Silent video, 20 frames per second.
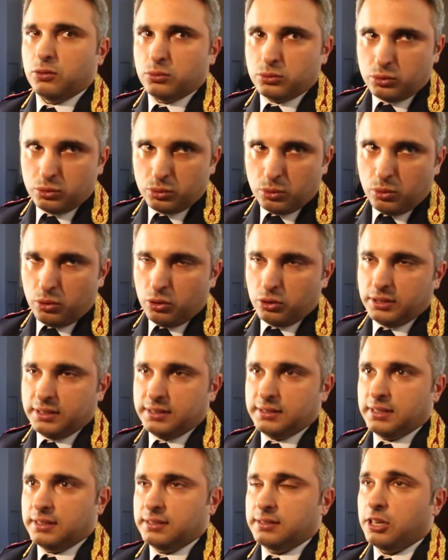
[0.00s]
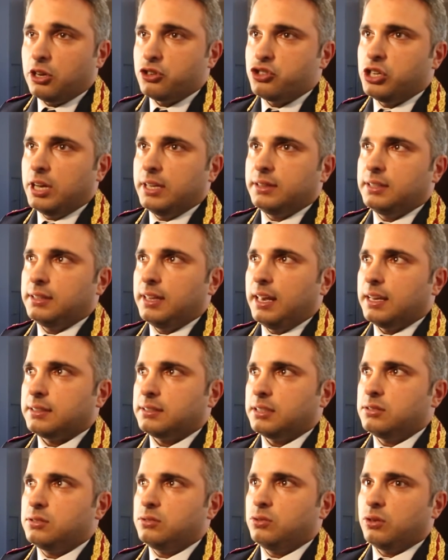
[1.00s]
non solo gli stessi agenti della
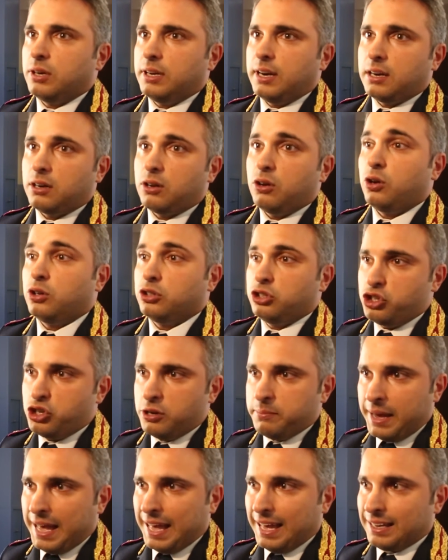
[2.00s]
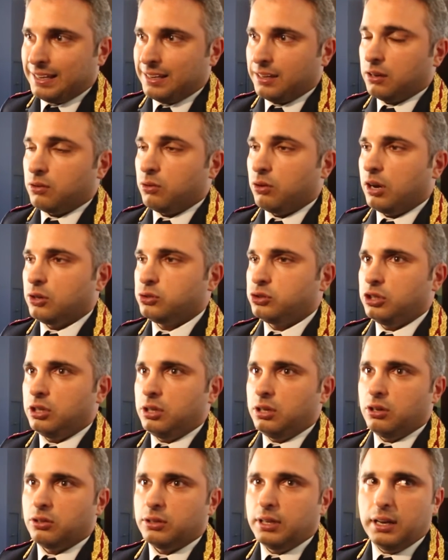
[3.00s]
sezione narcotici ma anche con
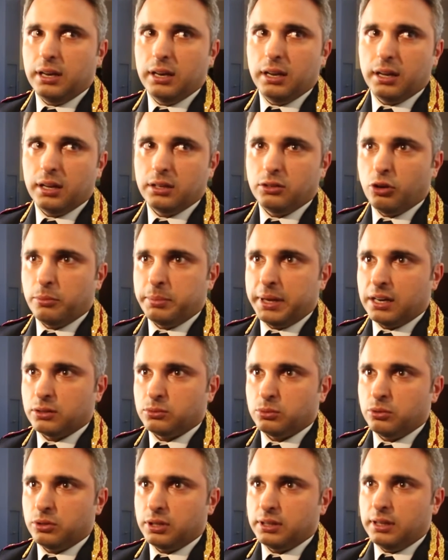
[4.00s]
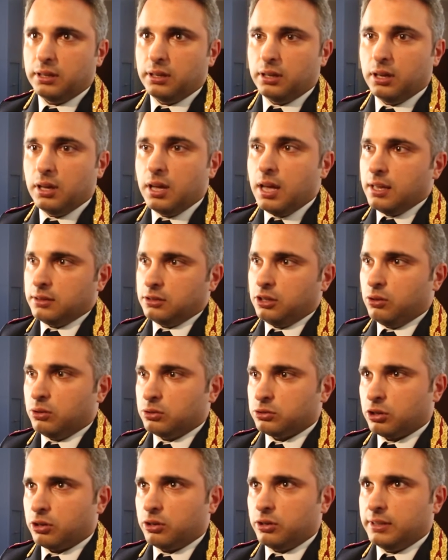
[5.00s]
l'ausilio degli operatori di, di
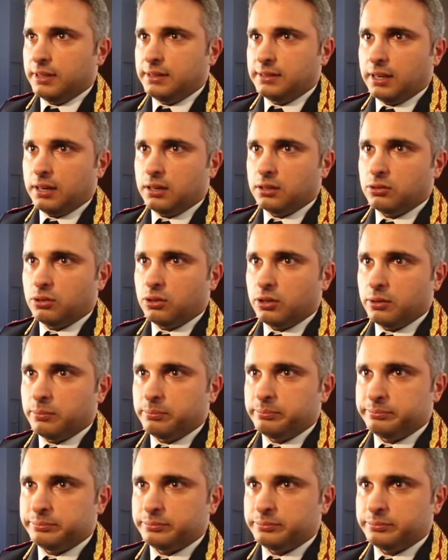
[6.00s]
controllo del territorio.